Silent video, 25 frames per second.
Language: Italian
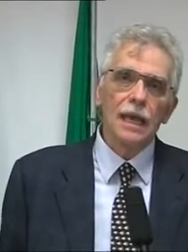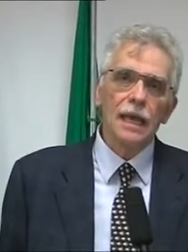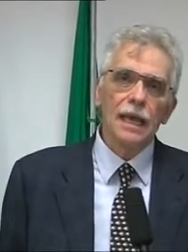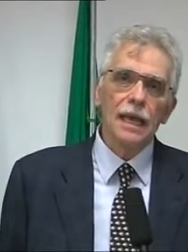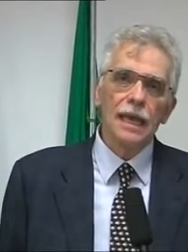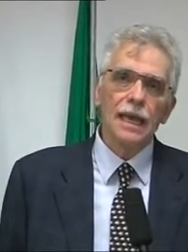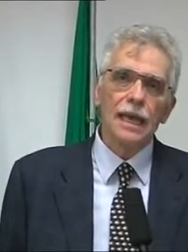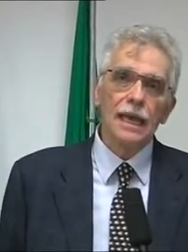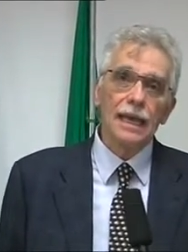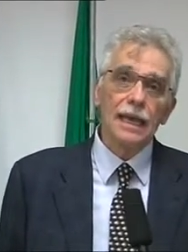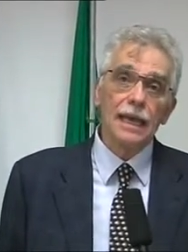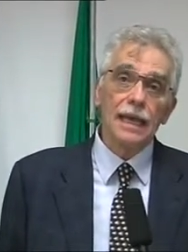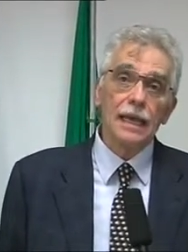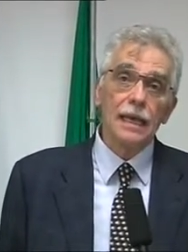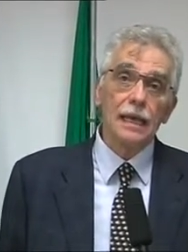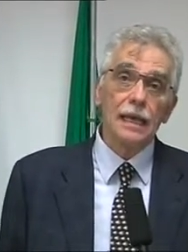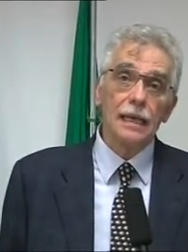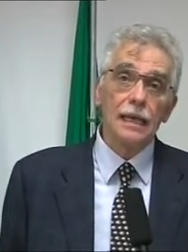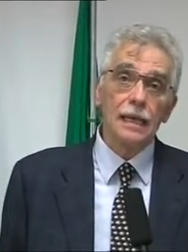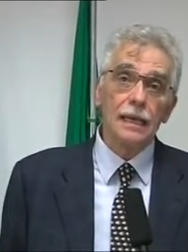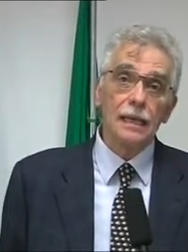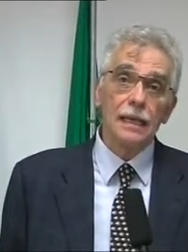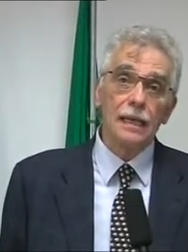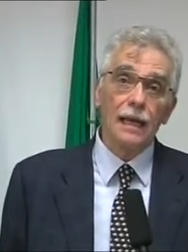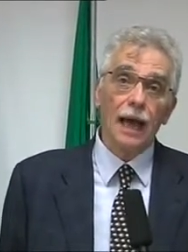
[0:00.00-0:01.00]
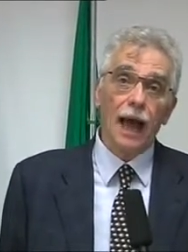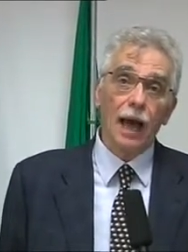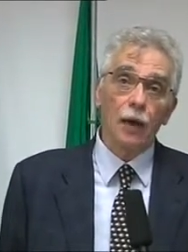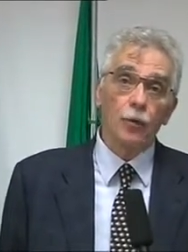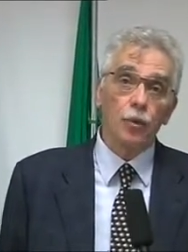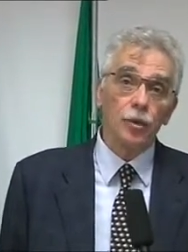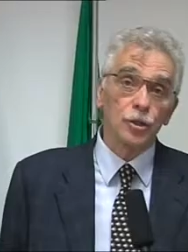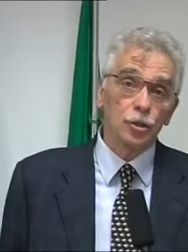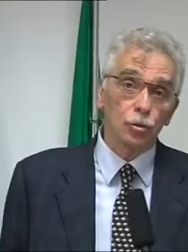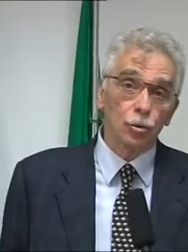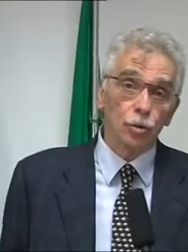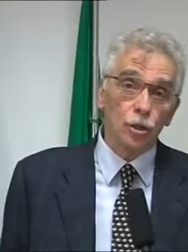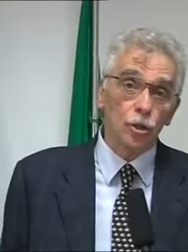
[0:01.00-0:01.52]
e eh, a
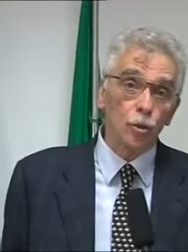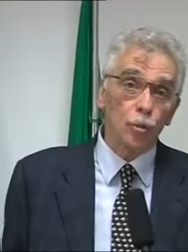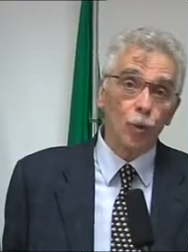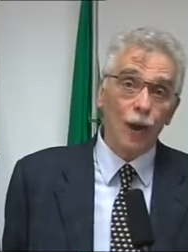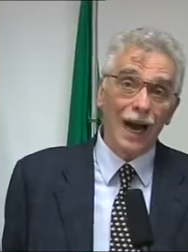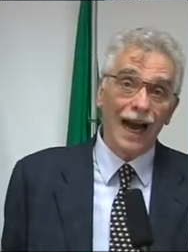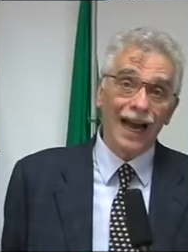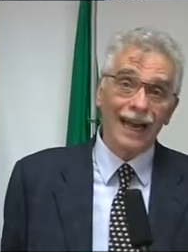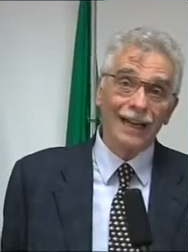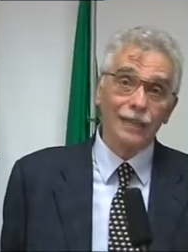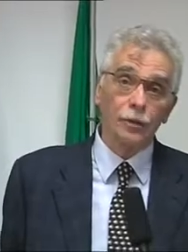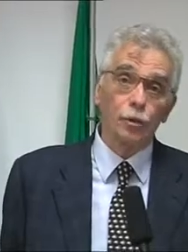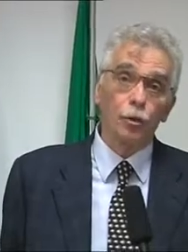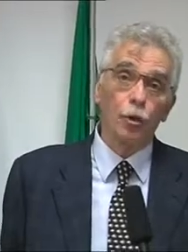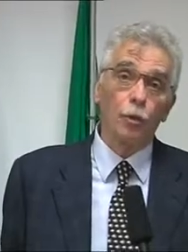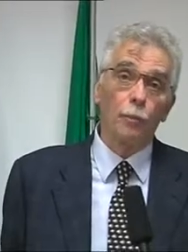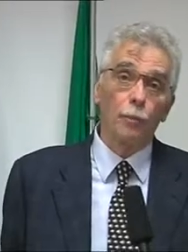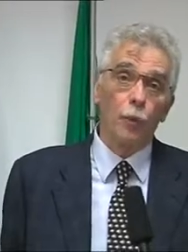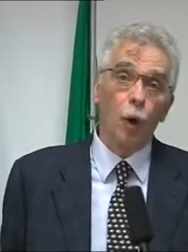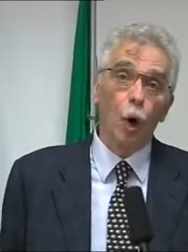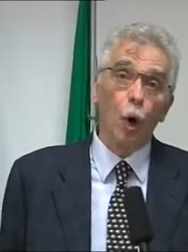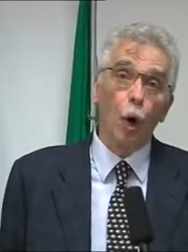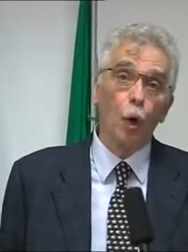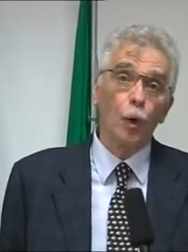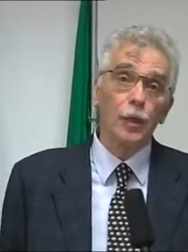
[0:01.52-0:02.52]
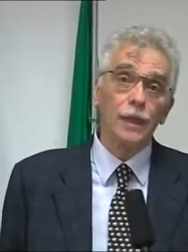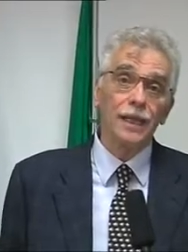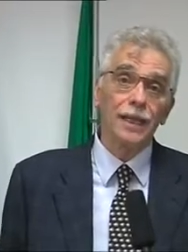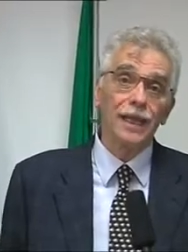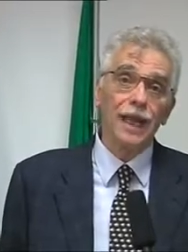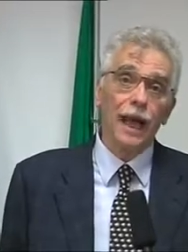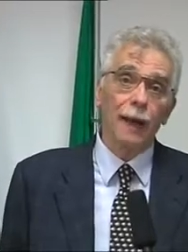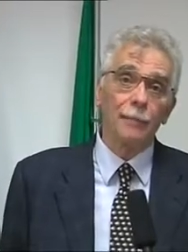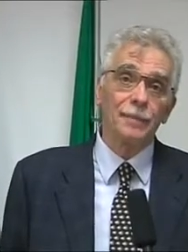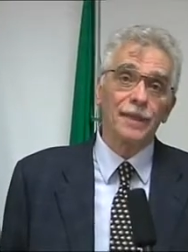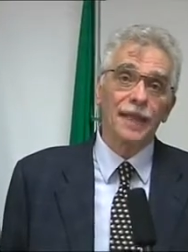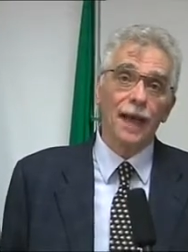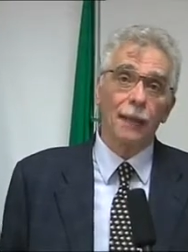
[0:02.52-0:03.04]
questo riguardo poi
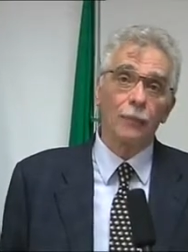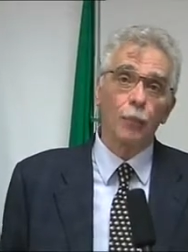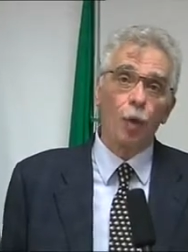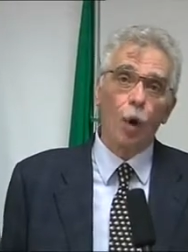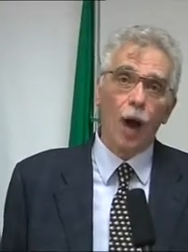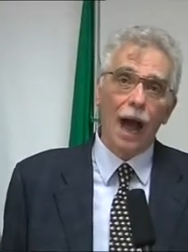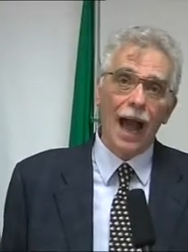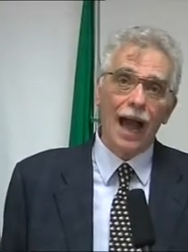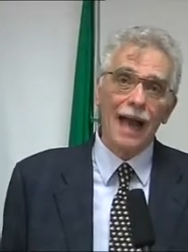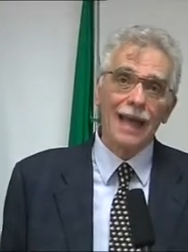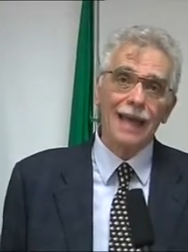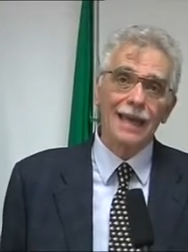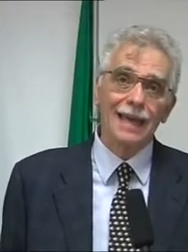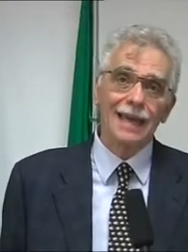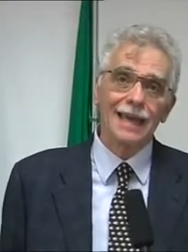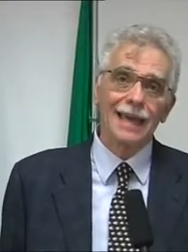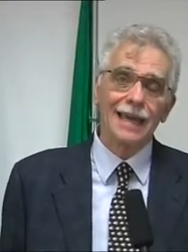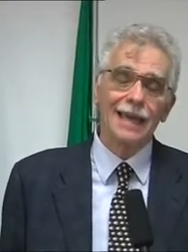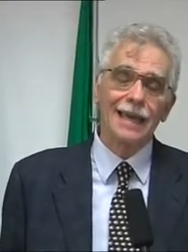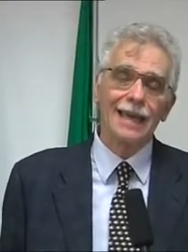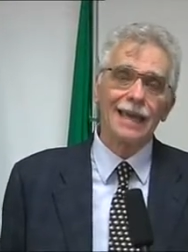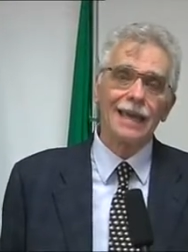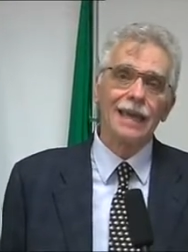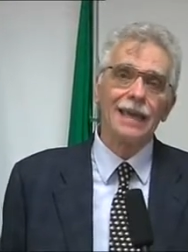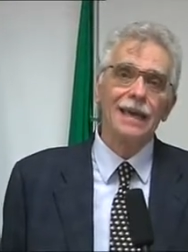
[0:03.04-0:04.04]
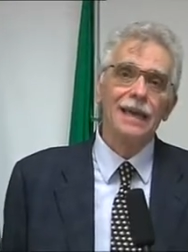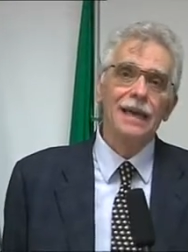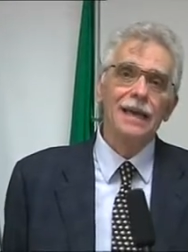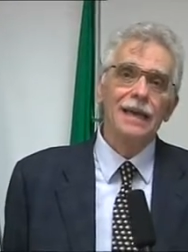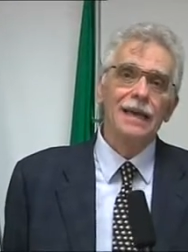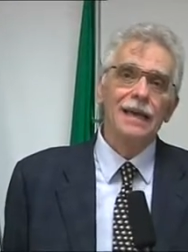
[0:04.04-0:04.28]
abbiamo anche